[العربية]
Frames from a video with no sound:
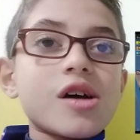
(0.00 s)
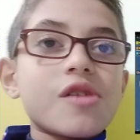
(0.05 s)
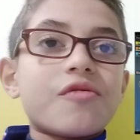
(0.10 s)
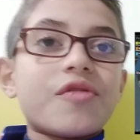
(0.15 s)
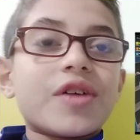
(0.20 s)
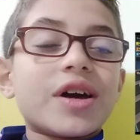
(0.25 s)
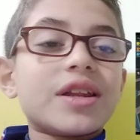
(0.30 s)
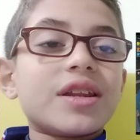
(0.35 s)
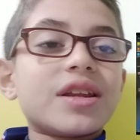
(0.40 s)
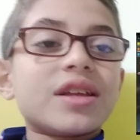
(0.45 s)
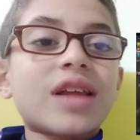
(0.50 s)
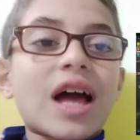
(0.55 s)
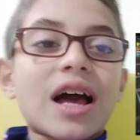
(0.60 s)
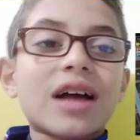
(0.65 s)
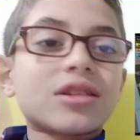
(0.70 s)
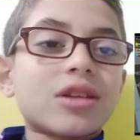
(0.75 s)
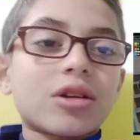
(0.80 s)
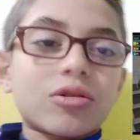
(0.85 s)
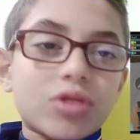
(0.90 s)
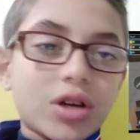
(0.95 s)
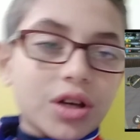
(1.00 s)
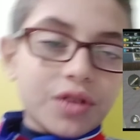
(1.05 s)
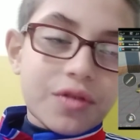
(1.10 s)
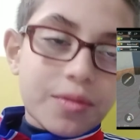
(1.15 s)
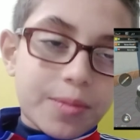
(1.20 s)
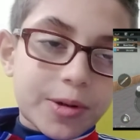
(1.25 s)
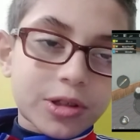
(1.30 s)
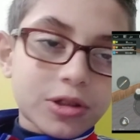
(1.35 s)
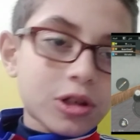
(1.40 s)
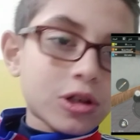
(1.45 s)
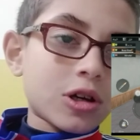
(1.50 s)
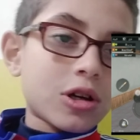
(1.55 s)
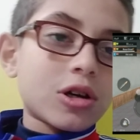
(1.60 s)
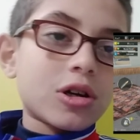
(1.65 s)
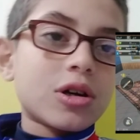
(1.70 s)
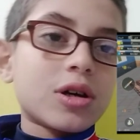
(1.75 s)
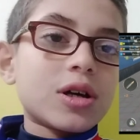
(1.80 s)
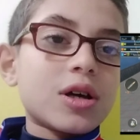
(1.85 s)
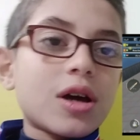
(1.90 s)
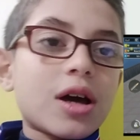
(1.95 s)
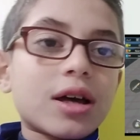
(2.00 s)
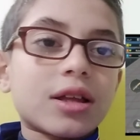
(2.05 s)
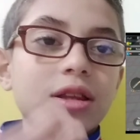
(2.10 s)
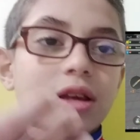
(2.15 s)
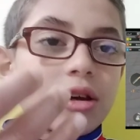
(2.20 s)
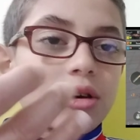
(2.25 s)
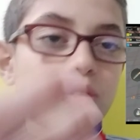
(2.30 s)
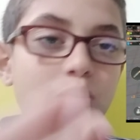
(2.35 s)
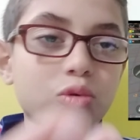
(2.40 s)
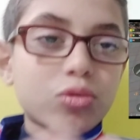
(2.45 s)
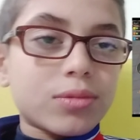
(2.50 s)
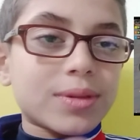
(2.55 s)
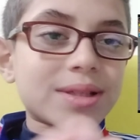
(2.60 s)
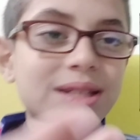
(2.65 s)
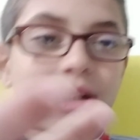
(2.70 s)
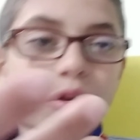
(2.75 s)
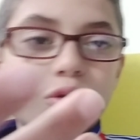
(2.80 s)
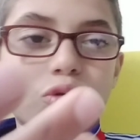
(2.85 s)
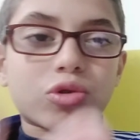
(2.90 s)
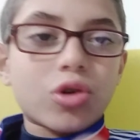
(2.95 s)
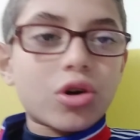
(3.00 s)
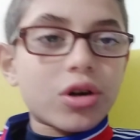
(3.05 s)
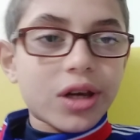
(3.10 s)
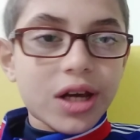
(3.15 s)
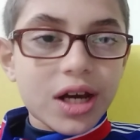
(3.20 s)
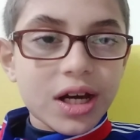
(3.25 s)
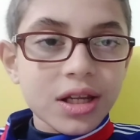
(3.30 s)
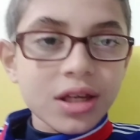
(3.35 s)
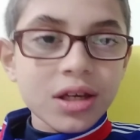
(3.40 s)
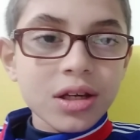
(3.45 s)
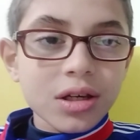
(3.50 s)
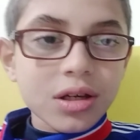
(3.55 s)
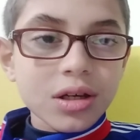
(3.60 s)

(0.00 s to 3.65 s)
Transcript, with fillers: فإن أنت حتى لو ضعيفة برضك هتلاقي يكونوا مثلا كتار يعني